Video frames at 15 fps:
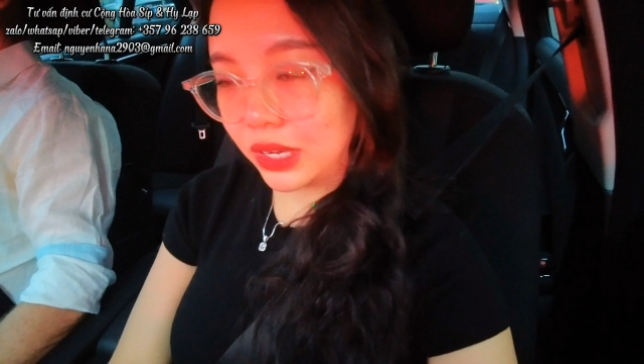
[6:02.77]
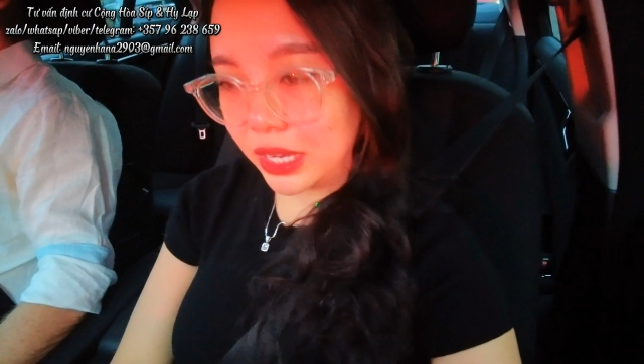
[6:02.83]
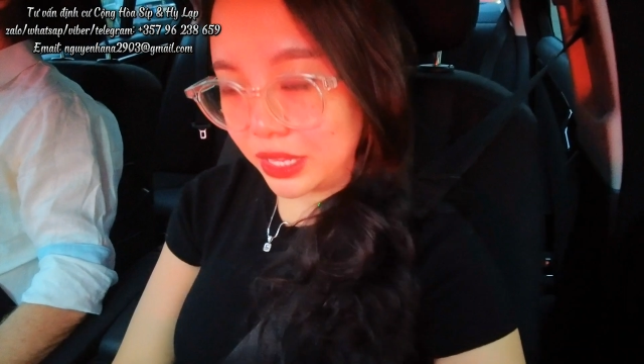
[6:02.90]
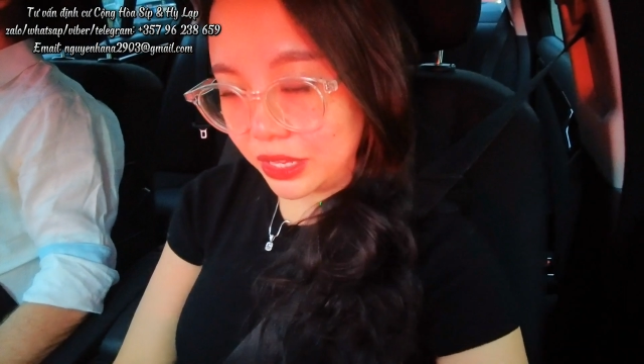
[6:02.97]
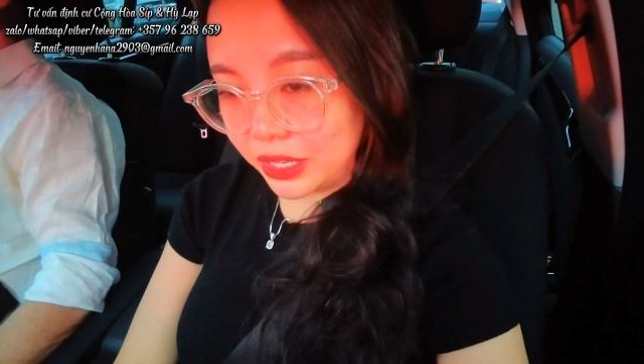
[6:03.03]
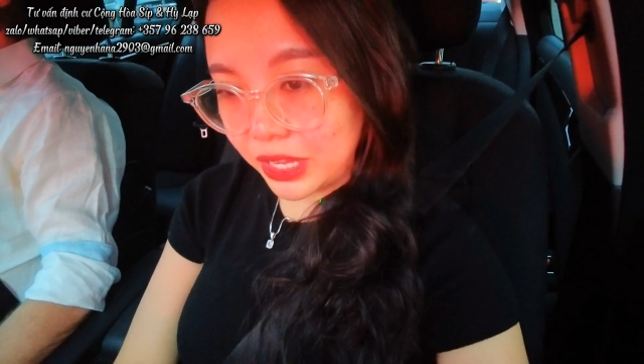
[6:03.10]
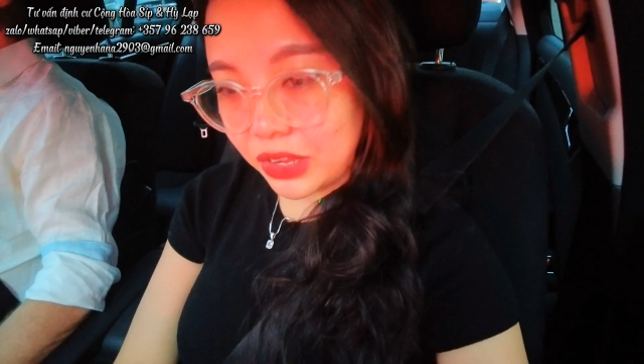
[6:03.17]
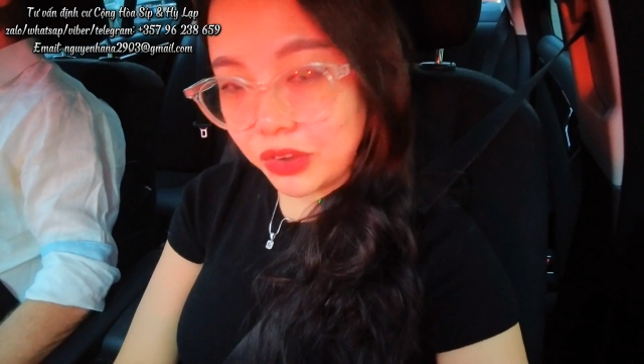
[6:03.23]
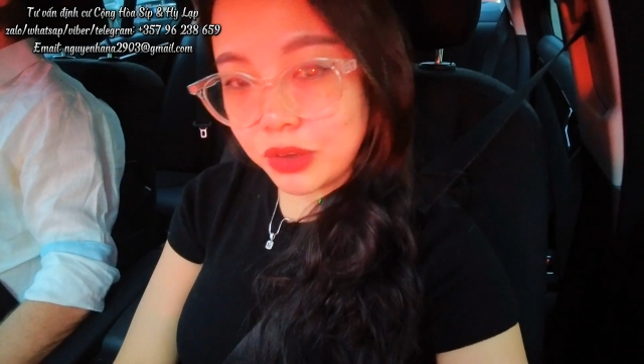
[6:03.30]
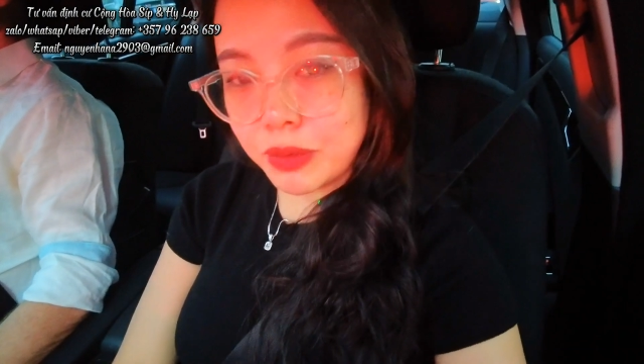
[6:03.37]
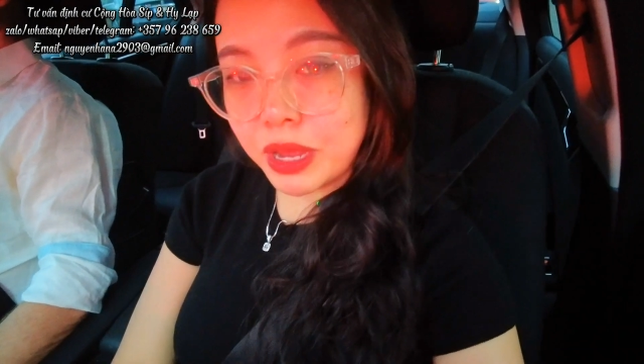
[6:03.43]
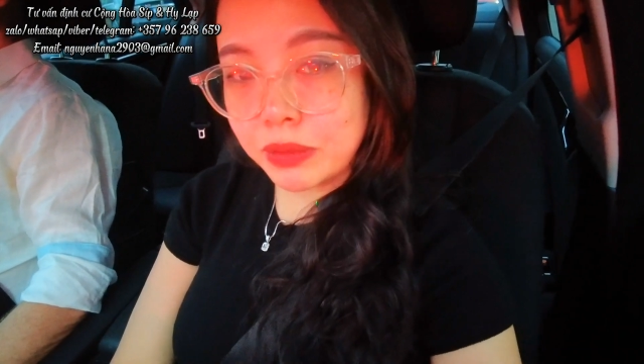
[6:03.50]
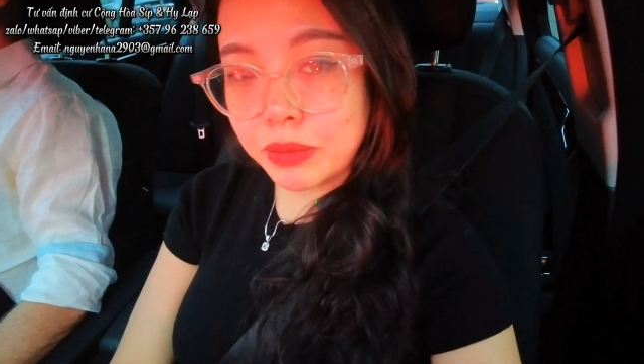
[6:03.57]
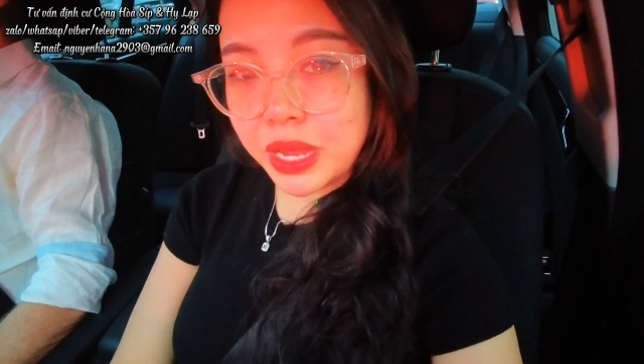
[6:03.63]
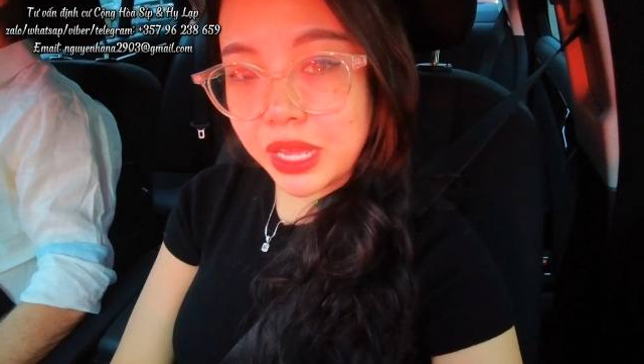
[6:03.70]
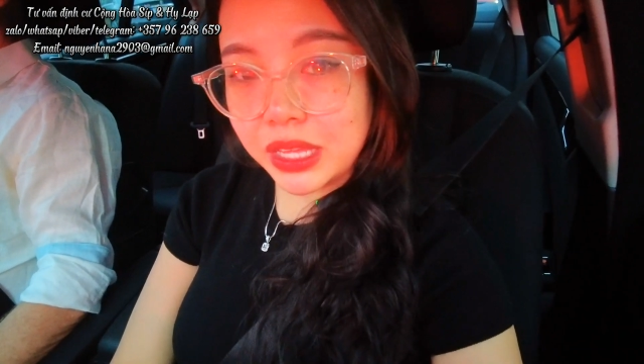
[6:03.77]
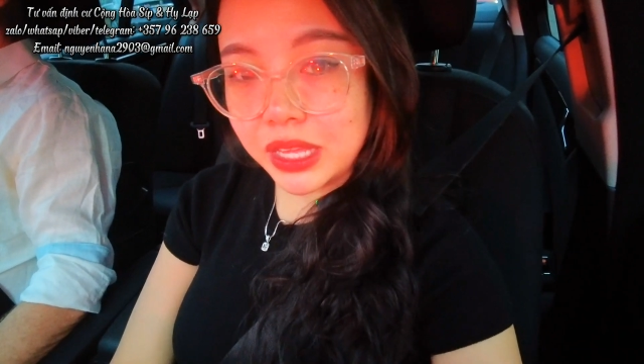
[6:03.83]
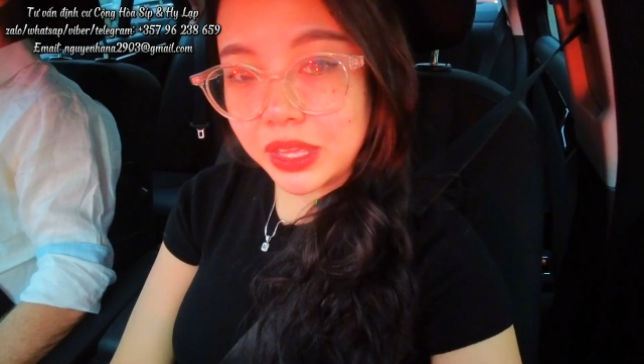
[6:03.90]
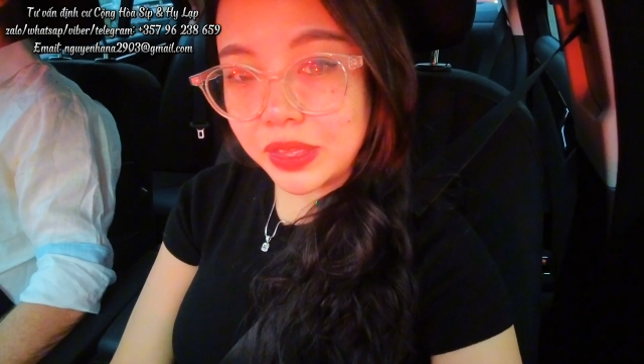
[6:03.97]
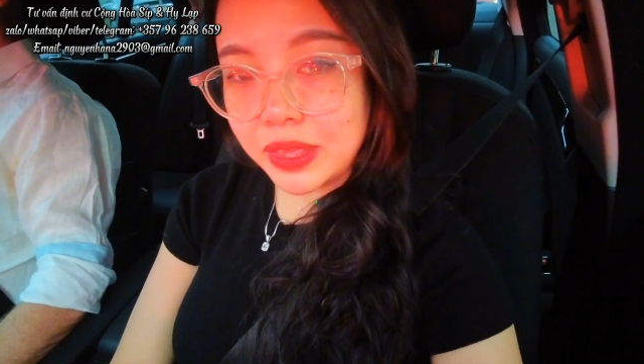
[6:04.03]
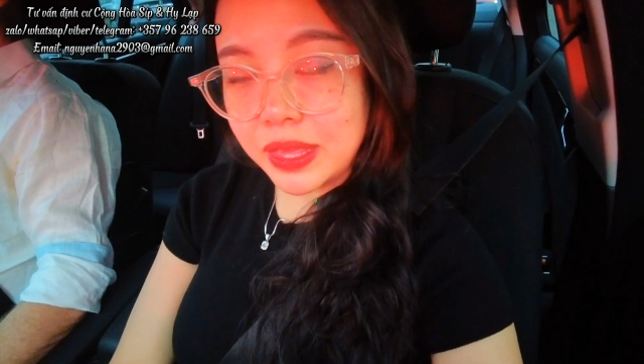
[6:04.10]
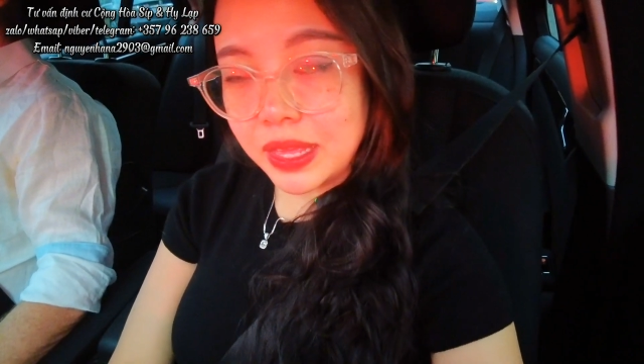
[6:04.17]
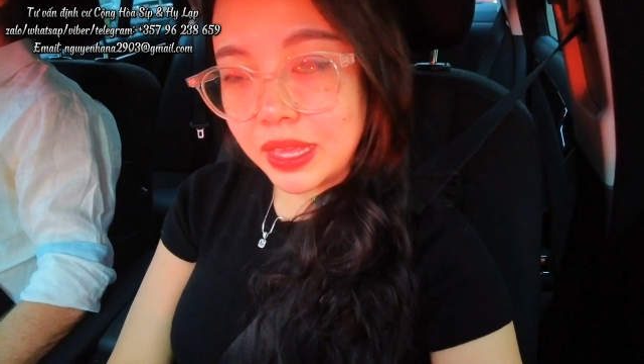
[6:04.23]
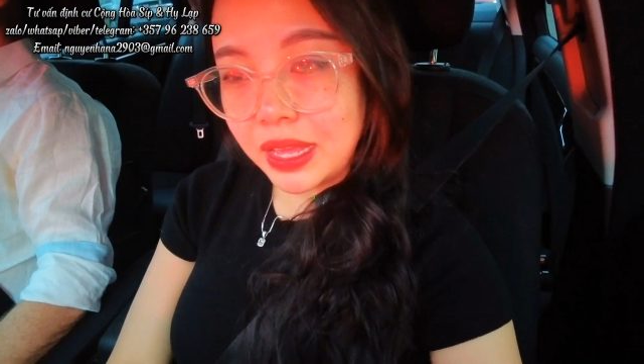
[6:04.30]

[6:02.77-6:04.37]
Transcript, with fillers: hoặc là những cái người bạn bè thì